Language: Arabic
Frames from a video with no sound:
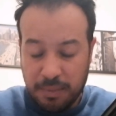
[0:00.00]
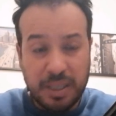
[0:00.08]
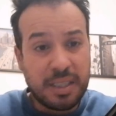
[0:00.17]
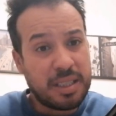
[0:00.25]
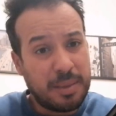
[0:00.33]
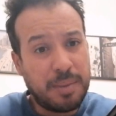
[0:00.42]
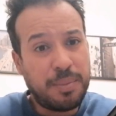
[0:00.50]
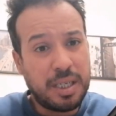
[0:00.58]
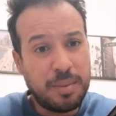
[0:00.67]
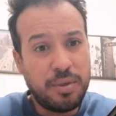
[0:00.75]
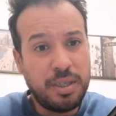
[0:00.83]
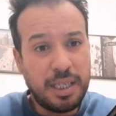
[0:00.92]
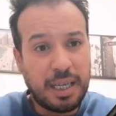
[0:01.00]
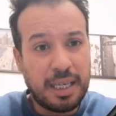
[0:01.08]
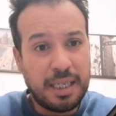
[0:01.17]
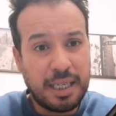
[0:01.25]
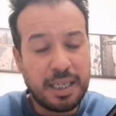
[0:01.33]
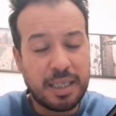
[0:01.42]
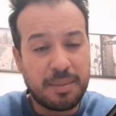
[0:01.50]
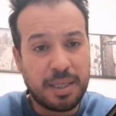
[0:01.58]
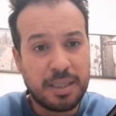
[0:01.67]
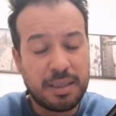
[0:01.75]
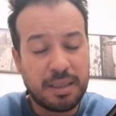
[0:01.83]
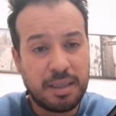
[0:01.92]
معناتها سما بارابوليك على الاخر
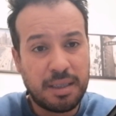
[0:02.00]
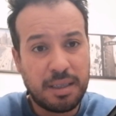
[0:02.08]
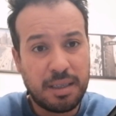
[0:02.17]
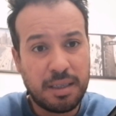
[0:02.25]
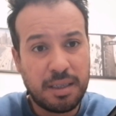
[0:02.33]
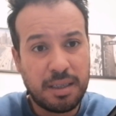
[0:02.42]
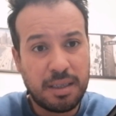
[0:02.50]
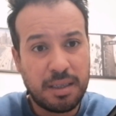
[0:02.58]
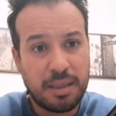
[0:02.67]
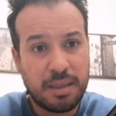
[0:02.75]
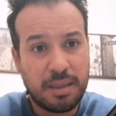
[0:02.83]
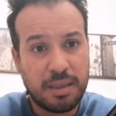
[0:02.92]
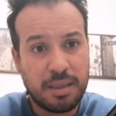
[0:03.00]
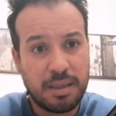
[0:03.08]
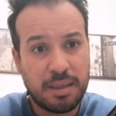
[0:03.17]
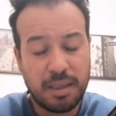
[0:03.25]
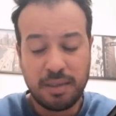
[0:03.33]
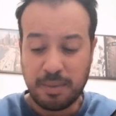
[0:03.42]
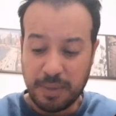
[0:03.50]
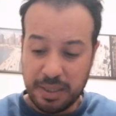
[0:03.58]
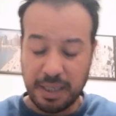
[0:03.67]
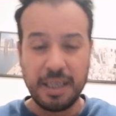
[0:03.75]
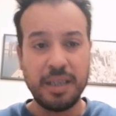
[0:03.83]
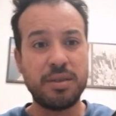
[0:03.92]
معناتها هاو
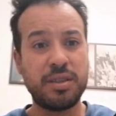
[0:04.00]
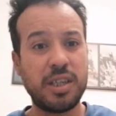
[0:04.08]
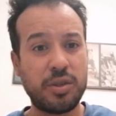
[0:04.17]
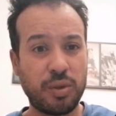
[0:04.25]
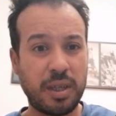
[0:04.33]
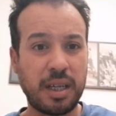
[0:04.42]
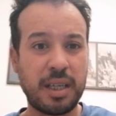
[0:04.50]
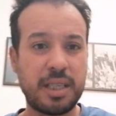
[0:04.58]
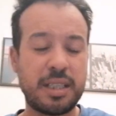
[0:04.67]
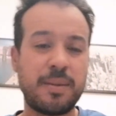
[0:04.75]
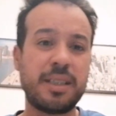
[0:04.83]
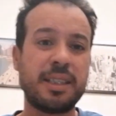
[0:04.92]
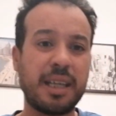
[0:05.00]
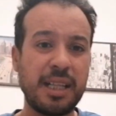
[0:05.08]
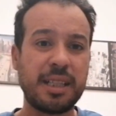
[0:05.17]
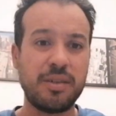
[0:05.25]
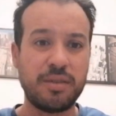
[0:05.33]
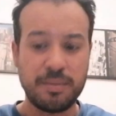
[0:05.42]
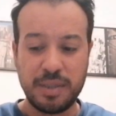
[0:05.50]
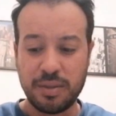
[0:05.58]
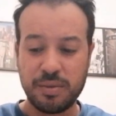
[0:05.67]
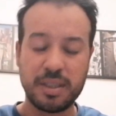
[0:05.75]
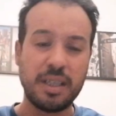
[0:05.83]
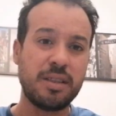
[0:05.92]
عملت عليها ريشيرش وخرجت معناتها دخلت
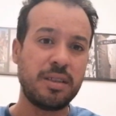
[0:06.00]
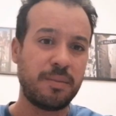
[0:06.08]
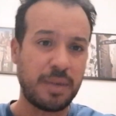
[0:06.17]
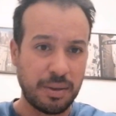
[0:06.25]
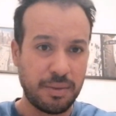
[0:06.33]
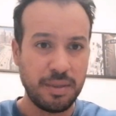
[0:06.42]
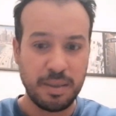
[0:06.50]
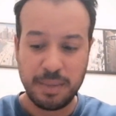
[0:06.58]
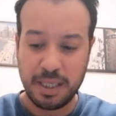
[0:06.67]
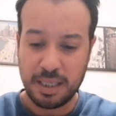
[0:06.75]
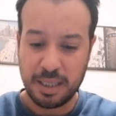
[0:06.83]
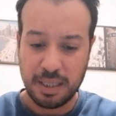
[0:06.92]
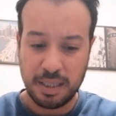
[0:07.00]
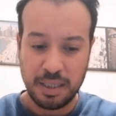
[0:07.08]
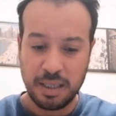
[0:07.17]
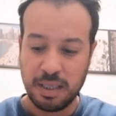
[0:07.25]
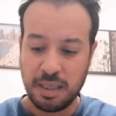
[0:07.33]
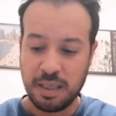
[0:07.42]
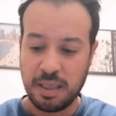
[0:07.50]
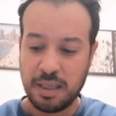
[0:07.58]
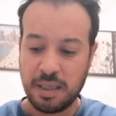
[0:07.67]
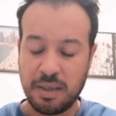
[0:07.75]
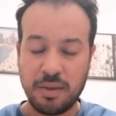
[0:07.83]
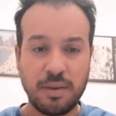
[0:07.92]
للكوميك وسالتهم بعثوا لي ميل
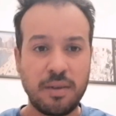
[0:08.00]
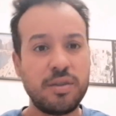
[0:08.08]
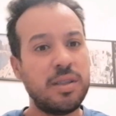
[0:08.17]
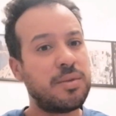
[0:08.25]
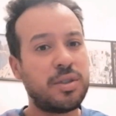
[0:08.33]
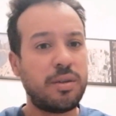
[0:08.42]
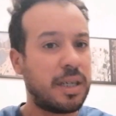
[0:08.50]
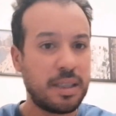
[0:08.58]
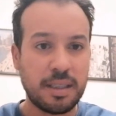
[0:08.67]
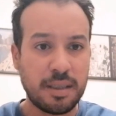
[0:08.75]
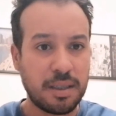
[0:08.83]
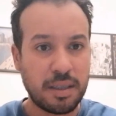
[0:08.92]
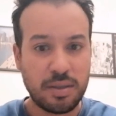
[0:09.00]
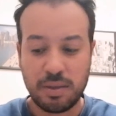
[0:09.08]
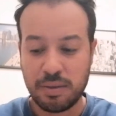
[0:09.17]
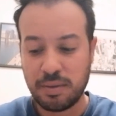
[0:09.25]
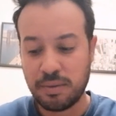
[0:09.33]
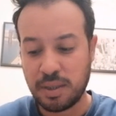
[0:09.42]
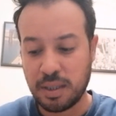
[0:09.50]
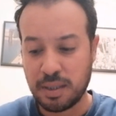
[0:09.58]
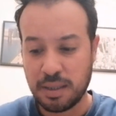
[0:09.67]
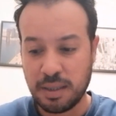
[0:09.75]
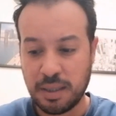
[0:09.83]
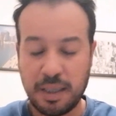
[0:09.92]
قلت لهم شنو معناتها كسيون تروا
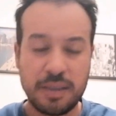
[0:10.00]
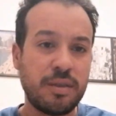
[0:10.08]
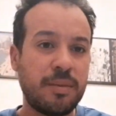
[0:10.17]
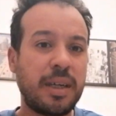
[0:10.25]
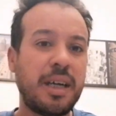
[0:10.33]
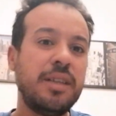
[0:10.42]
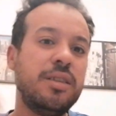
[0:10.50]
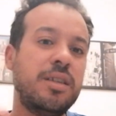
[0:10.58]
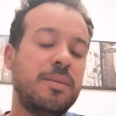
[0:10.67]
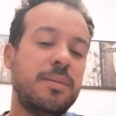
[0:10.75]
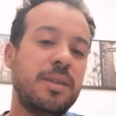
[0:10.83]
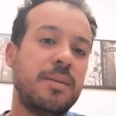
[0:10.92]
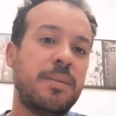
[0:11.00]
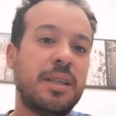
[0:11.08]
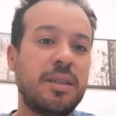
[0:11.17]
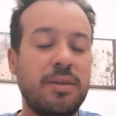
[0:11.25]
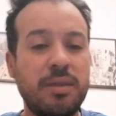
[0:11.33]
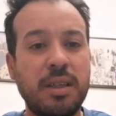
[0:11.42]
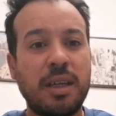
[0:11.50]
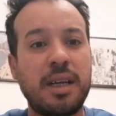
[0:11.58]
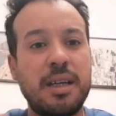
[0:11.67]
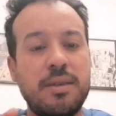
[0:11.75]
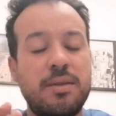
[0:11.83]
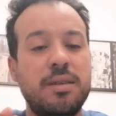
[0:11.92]
خاطر هما عندهم معناتها كل
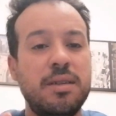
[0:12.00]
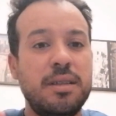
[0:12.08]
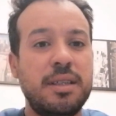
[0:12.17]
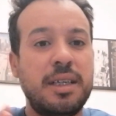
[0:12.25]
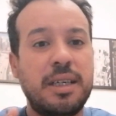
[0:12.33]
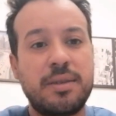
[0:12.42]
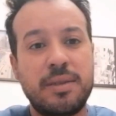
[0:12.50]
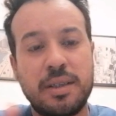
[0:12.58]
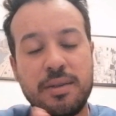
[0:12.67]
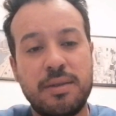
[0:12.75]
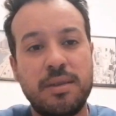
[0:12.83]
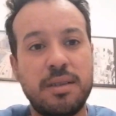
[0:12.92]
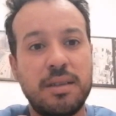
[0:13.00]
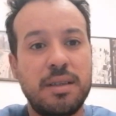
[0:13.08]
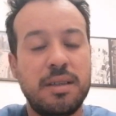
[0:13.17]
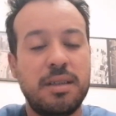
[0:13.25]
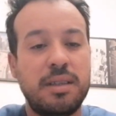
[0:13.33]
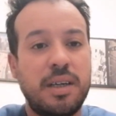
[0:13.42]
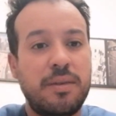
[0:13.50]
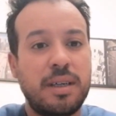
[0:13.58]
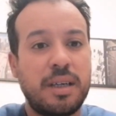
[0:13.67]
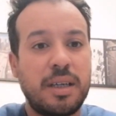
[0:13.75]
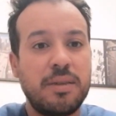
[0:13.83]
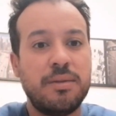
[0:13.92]
حا كل دار ولا كل نوع
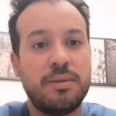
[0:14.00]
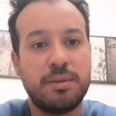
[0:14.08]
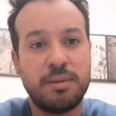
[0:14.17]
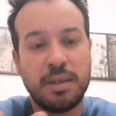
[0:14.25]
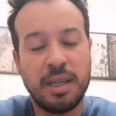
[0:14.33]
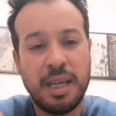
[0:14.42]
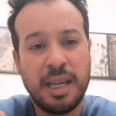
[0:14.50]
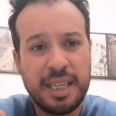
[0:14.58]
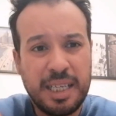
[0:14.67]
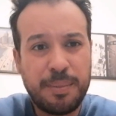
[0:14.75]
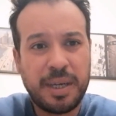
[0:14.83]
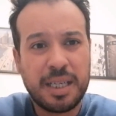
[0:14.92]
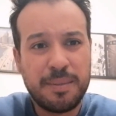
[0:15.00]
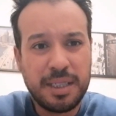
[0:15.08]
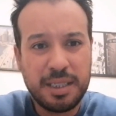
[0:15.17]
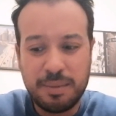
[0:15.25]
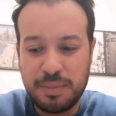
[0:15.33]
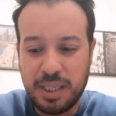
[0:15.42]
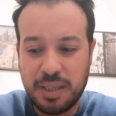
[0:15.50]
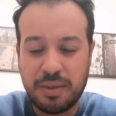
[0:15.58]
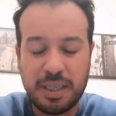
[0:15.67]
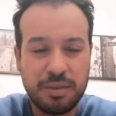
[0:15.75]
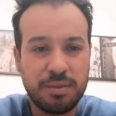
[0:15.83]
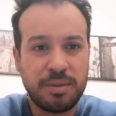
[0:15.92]
عنده لي بارامتر نتاعو
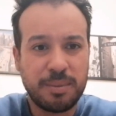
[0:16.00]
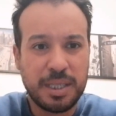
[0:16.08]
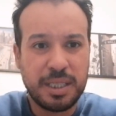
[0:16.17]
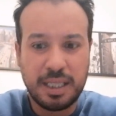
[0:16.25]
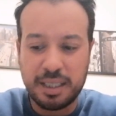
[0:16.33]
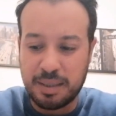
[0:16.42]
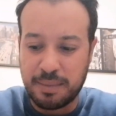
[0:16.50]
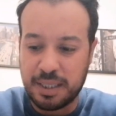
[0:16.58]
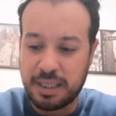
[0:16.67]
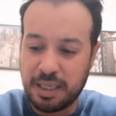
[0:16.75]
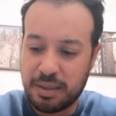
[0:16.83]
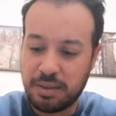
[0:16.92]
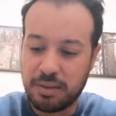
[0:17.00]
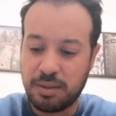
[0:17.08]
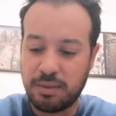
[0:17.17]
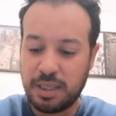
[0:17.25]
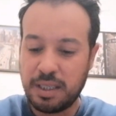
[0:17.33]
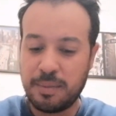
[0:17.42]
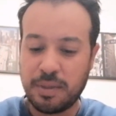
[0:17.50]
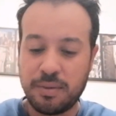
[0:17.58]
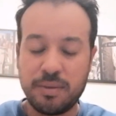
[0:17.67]
عنده باش يخدم معناتها اكسيون تروا كيما